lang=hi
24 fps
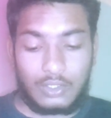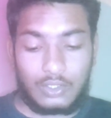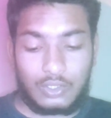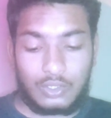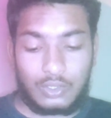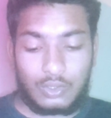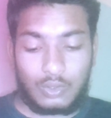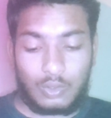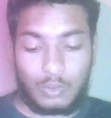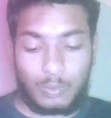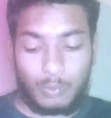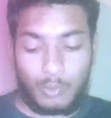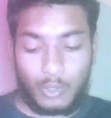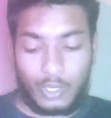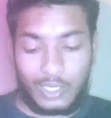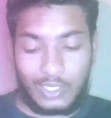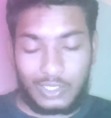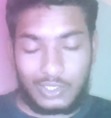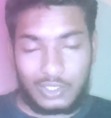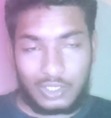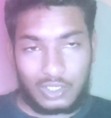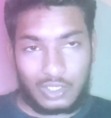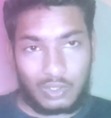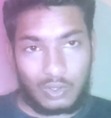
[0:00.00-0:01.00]
जीरो
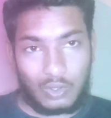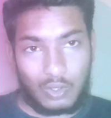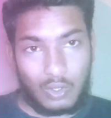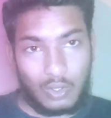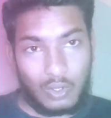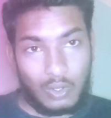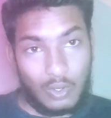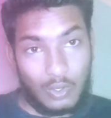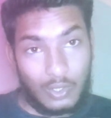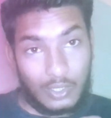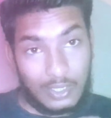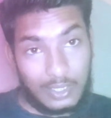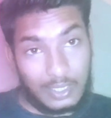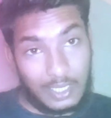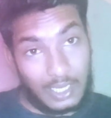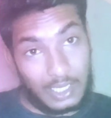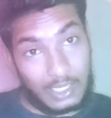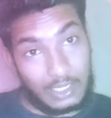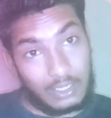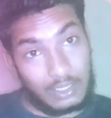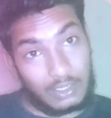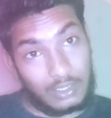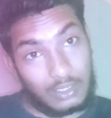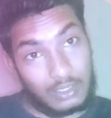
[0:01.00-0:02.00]
पॉइंट जीरो
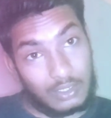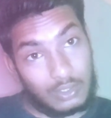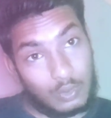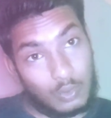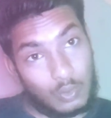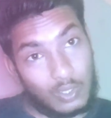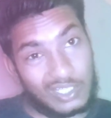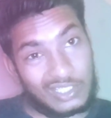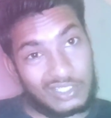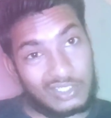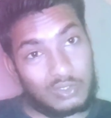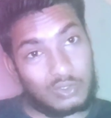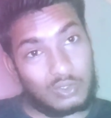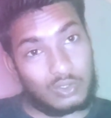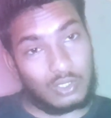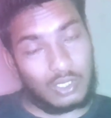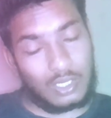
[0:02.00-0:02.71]
टेन यूएस